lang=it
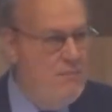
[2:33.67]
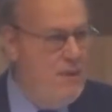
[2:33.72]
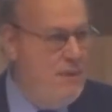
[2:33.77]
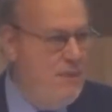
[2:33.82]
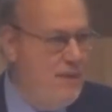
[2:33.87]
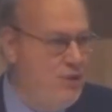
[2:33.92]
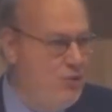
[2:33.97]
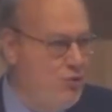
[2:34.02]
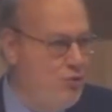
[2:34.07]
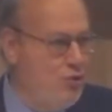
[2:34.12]

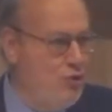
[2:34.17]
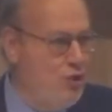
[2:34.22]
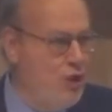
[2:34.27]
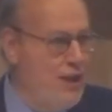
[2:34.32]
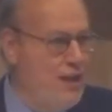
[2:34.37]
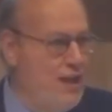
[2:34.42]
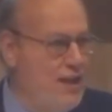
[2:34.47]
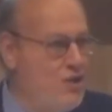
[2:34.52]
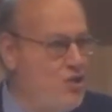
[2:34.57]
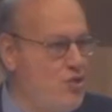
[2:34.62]
Prima di tutto
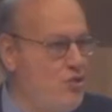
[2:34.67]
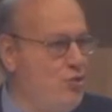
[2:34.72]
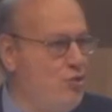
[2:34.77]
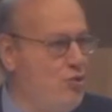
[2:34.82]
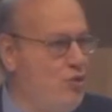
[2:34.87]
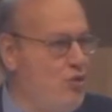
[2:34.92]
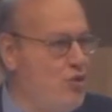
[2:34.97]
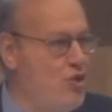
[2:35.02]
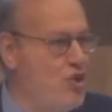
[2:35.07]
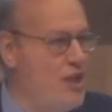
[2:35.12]
ringrazio
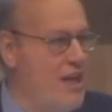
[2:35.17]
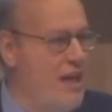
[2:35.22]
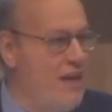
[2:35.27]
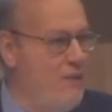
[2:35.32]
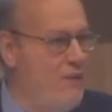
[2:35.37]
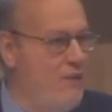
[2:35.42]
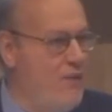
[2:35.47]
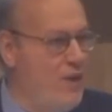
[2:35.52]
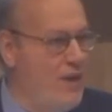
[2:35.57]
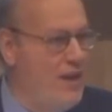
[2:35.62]
tutto lo
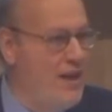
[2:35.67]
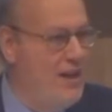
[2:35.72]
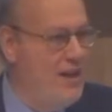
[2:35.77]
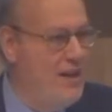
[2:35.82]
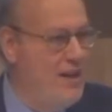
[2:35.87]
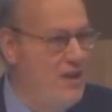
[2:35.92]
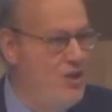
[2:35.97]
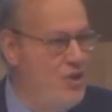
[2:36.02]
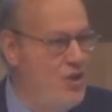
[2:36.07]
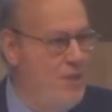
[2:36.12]
staff
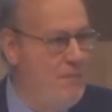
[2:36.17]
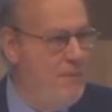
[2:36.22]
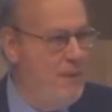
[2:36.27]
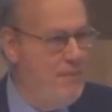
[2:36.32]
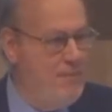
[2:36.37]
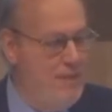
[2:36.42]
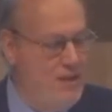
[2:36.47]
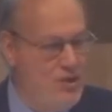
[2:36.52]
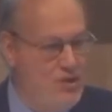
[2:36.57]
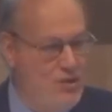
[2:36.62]
che ci ha
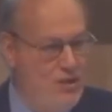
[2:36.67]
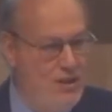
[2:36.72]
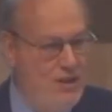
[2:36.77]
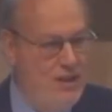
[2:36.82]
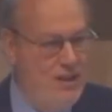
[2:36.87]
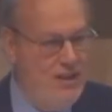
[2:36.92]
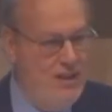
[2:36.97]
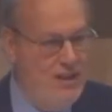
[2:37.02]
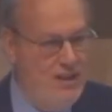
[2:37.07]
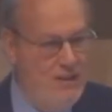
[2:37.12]
permesso
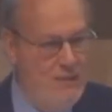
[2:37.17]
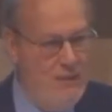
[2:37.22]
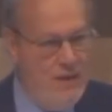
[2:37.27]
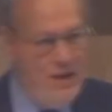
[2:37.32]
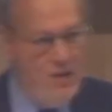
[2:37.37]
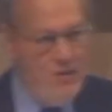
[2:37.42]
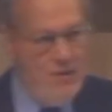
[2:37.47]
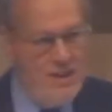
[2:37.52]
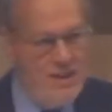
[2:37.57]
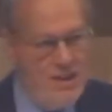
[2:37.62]
di, di
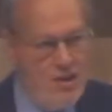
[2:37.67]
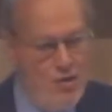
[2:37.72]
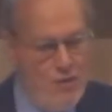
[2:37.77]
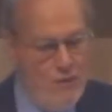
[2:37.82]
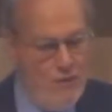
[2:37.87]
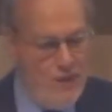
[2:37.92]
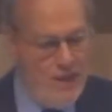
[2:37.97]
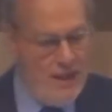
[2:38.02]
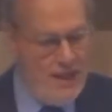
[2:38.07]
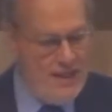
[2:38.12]
fare questa
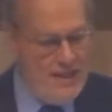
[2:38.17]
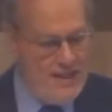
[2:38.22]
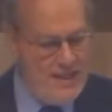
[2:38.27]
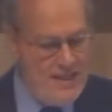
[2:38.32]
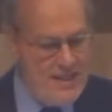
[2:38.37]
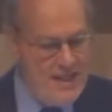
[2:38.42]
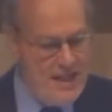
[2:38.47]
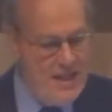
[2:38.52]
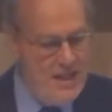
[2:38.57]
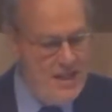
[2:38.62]

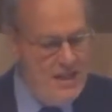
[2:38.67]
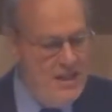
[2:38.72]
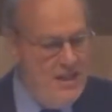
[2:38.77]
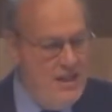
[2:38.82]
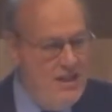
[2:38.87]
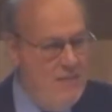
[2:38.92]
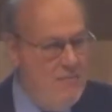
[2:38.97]
conferenza